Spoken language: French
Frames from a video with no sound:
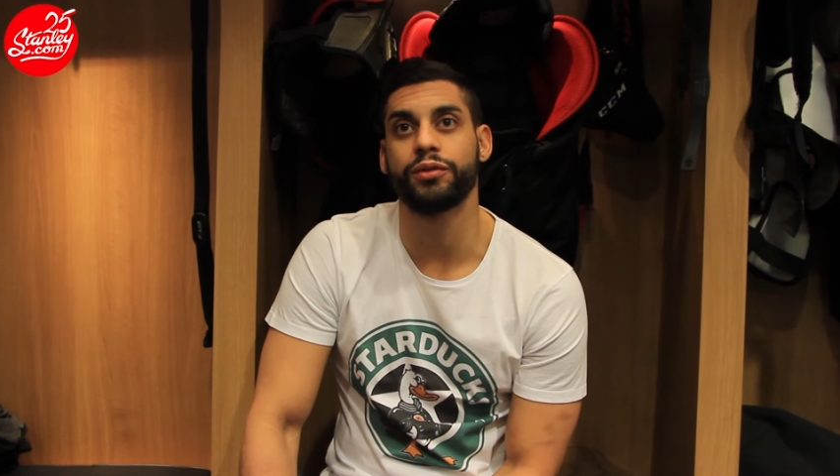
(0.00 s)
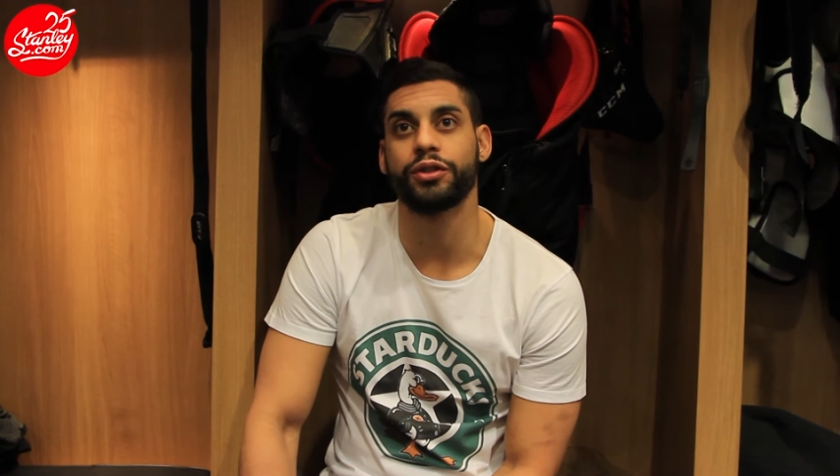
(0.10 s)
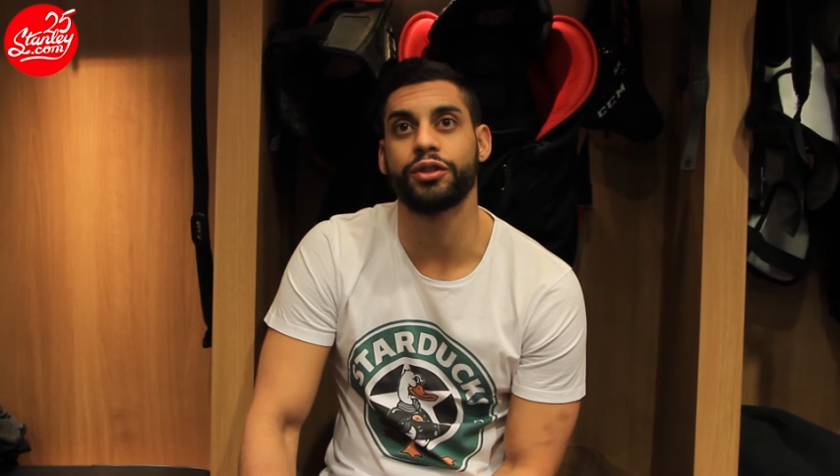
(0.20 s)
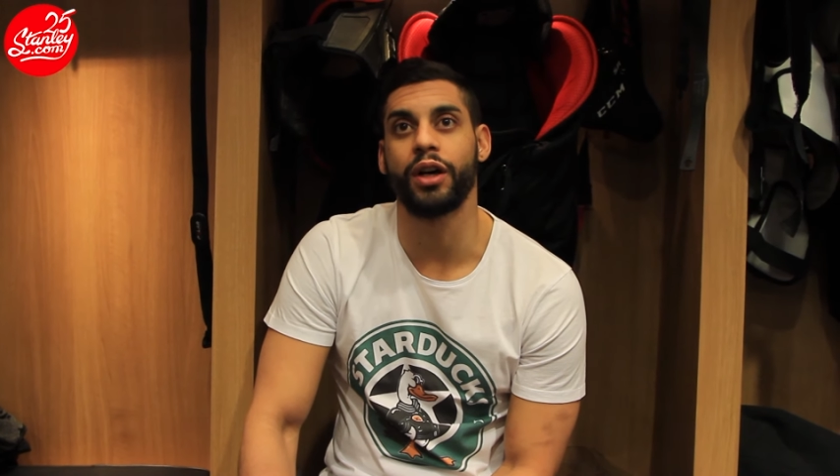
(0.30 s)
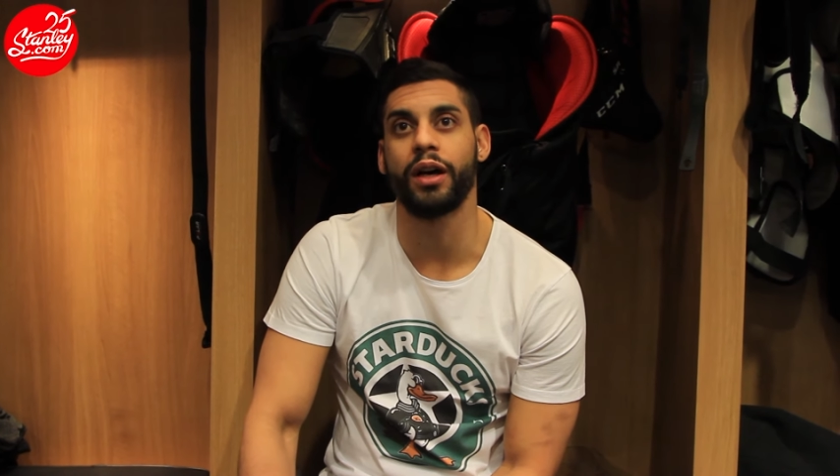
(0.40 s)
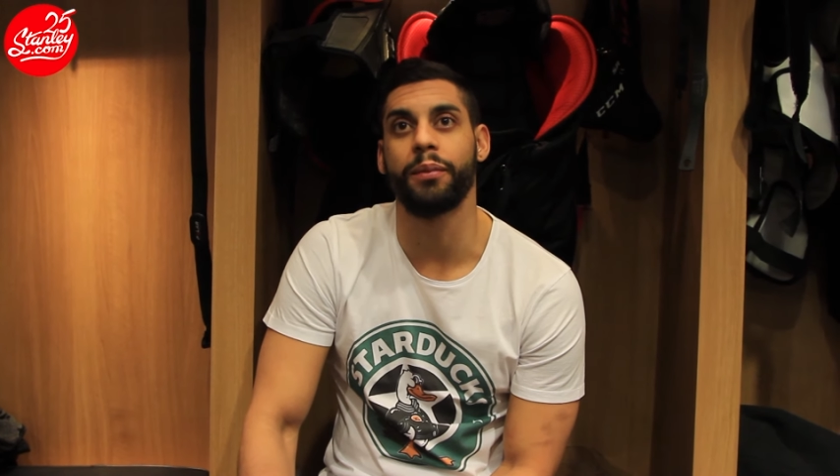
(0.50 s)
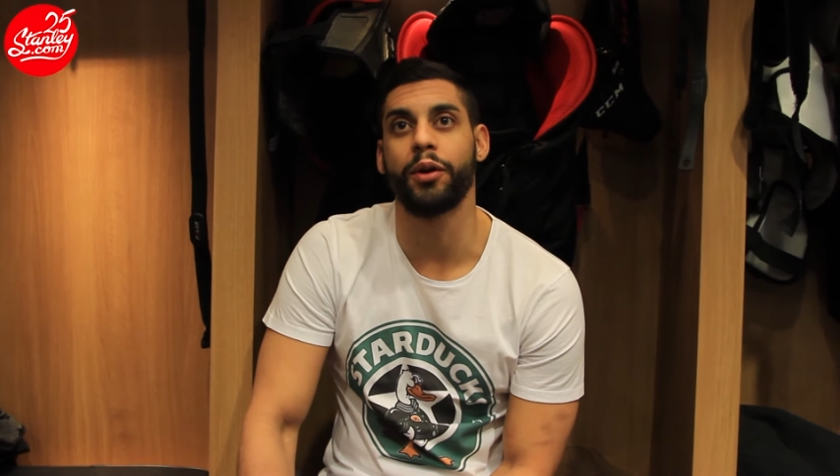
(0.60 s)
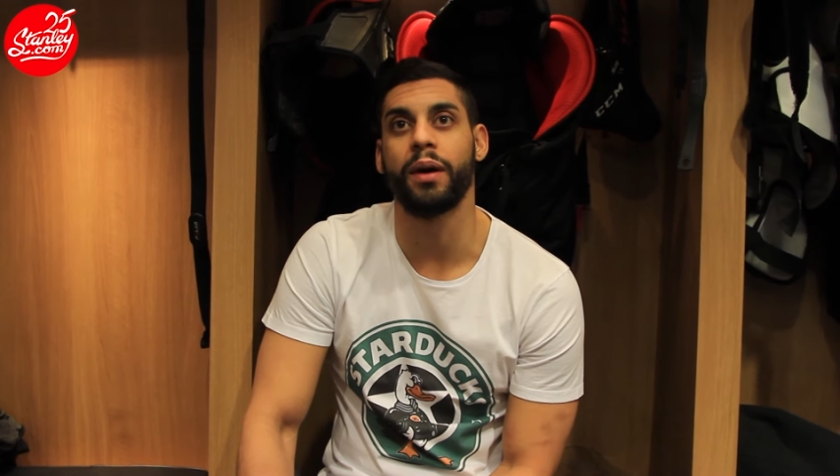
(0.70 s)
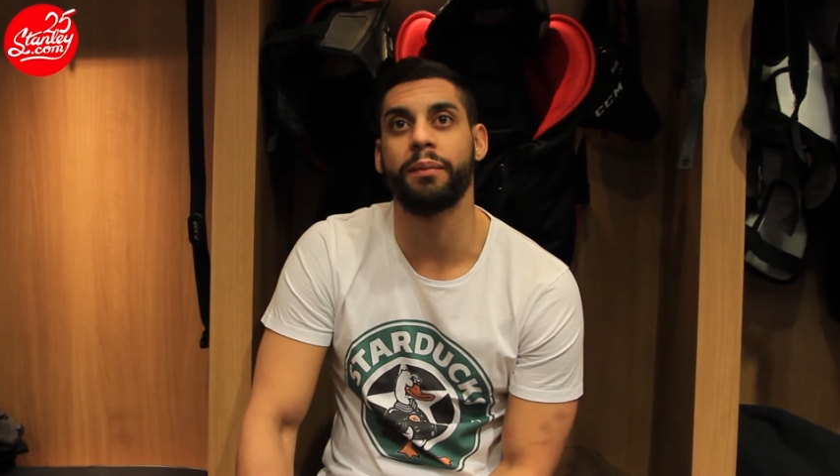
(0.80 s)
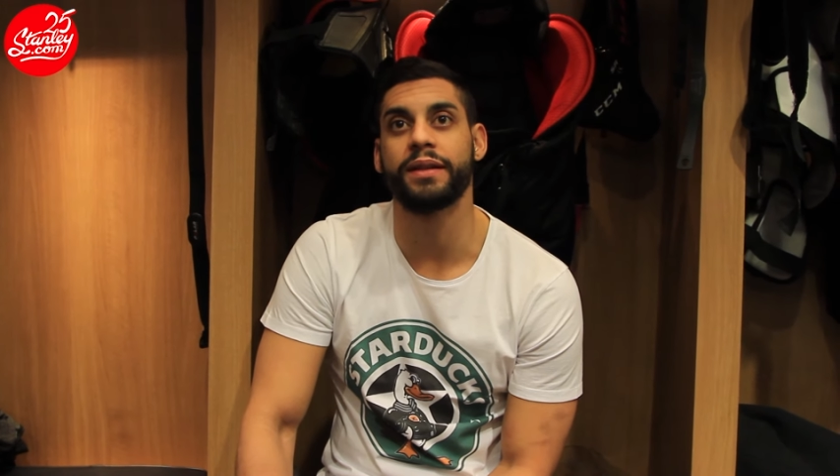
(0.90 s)
je n'aurais pas
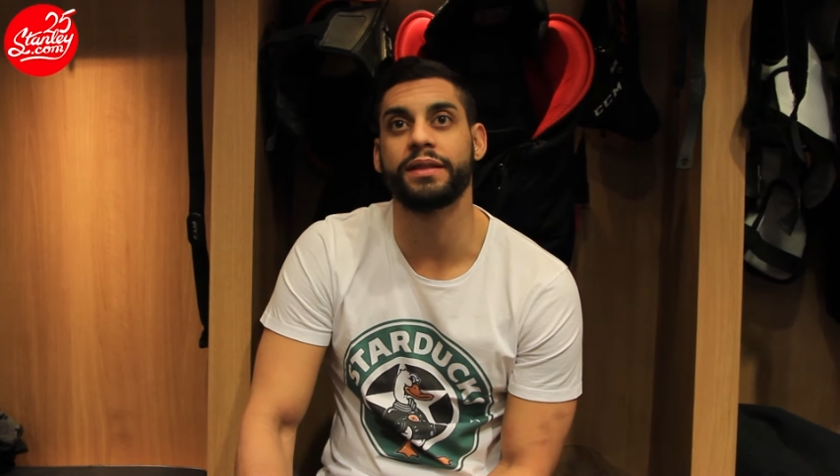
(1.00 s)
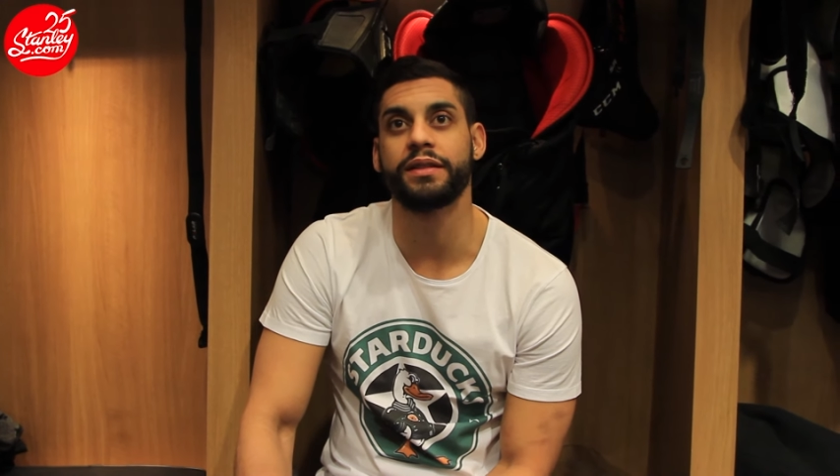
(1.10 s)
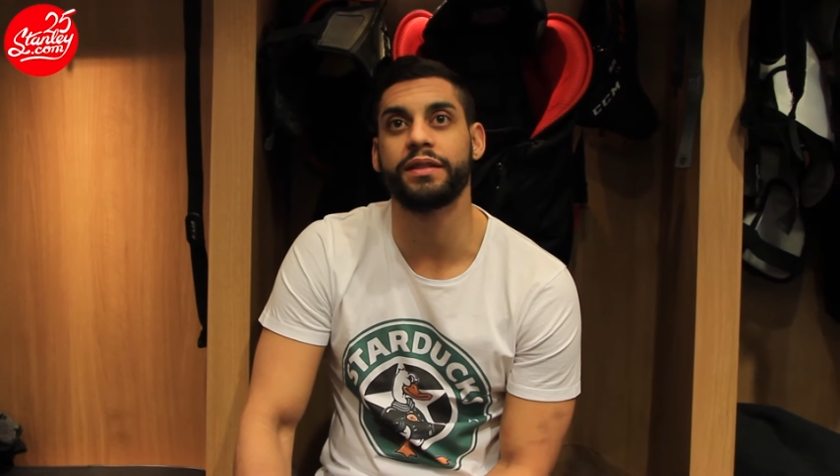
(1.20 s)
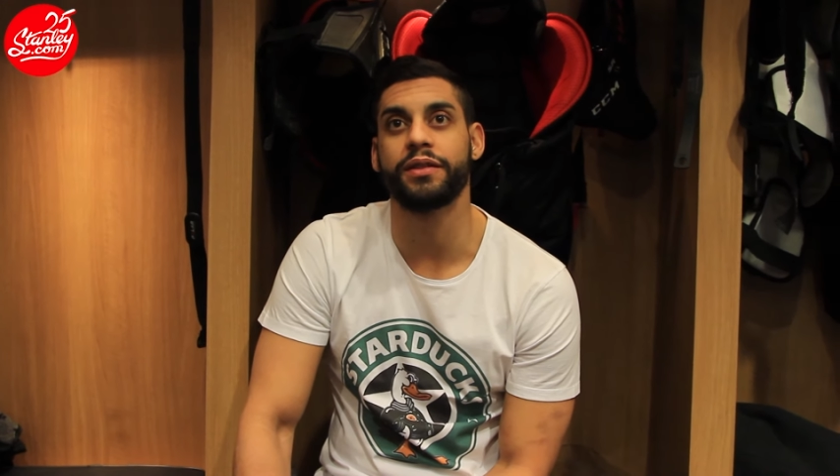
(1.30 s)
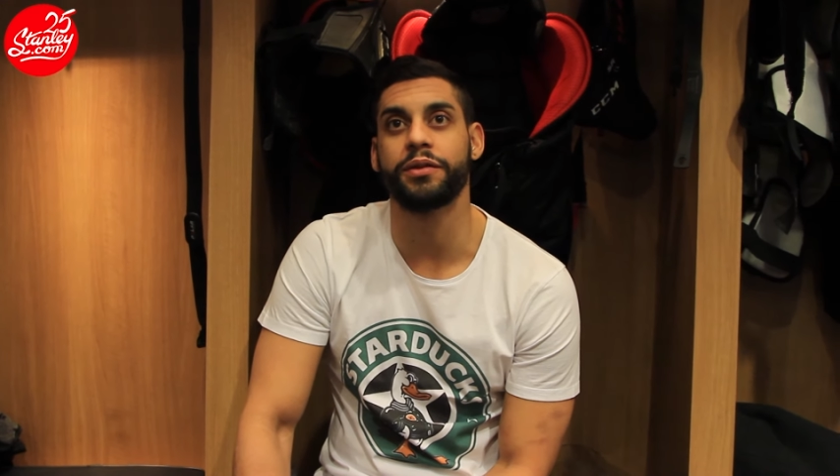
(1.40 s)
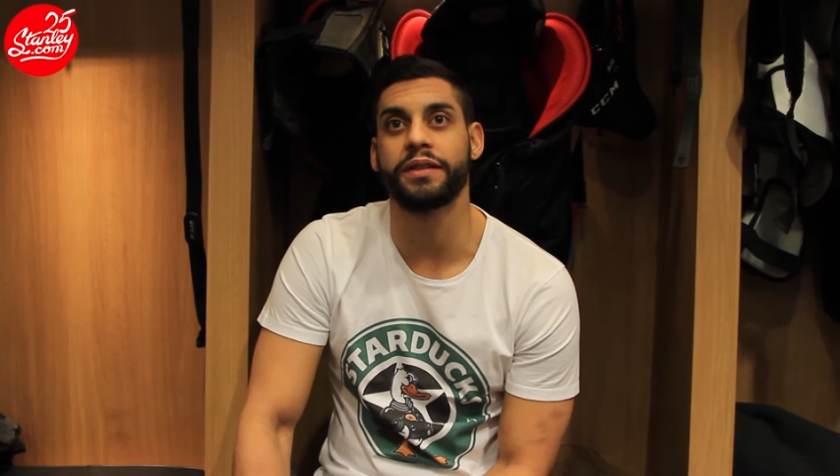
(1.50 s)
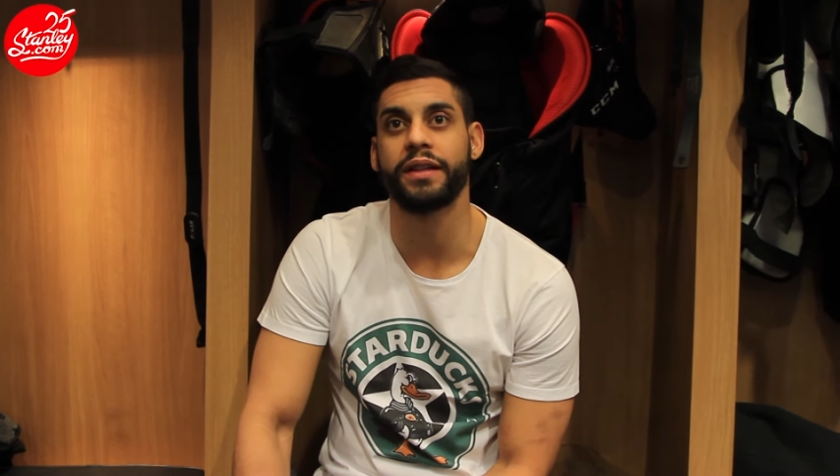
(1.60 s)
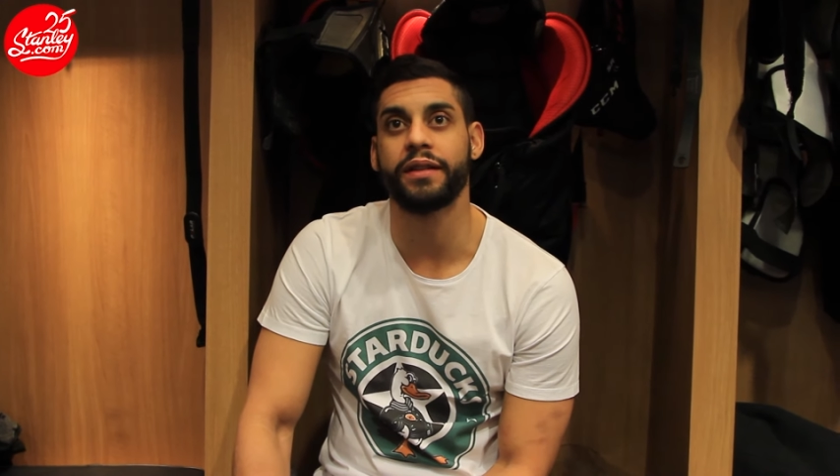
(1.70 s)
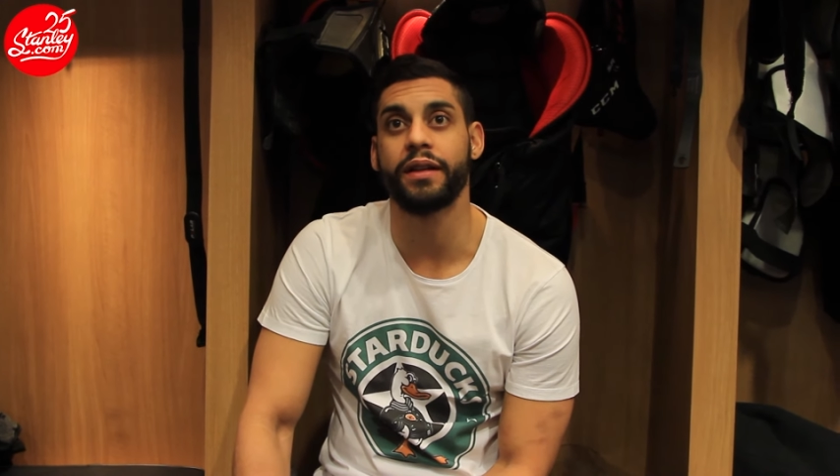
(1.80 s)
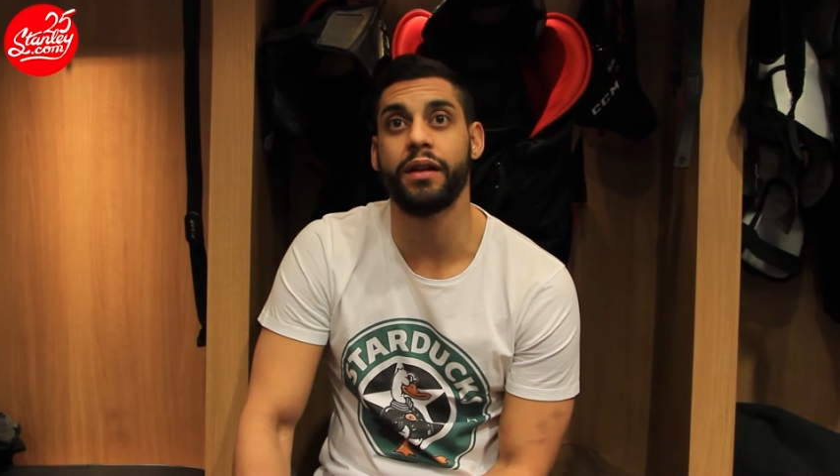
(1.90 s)
eu ma place ici, c'est sûr et
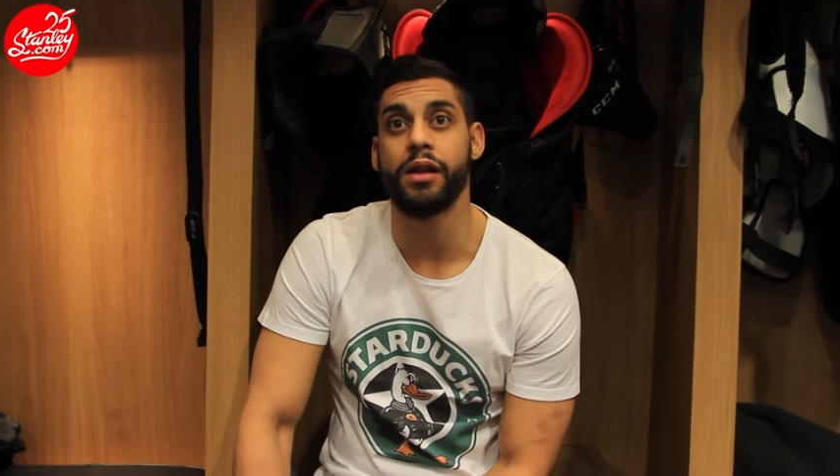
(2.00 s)
certain.